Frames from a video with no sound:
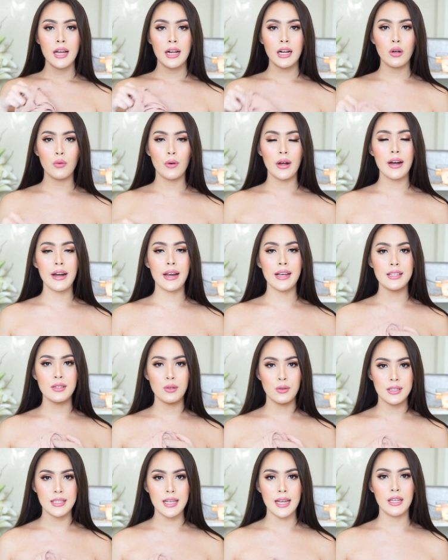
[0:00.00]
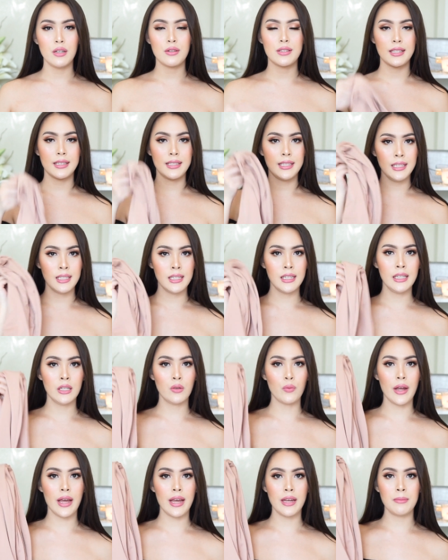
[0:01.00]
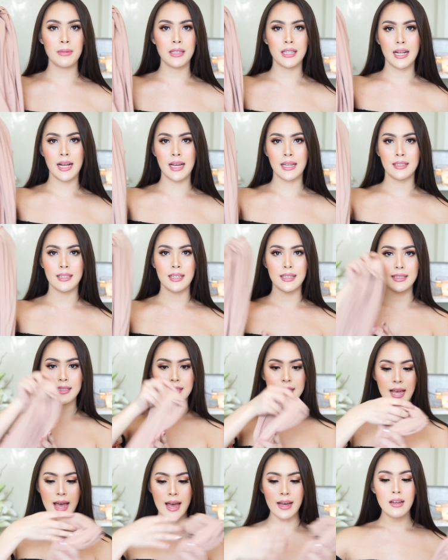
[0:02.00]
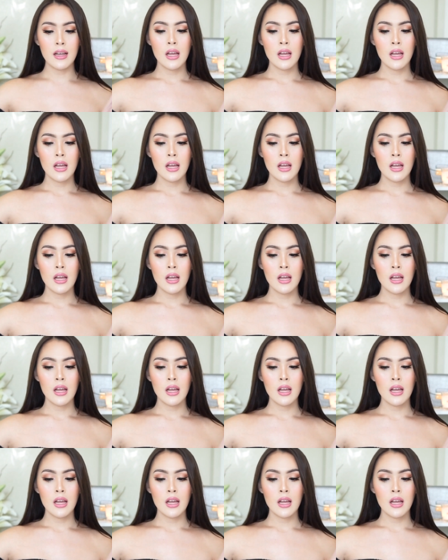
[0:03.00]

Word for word: เกิดว่าใครสนใจเดี๋ยวจะทิ้งลิงก์ไว้ให้เหมือนกันนะจ๊ะ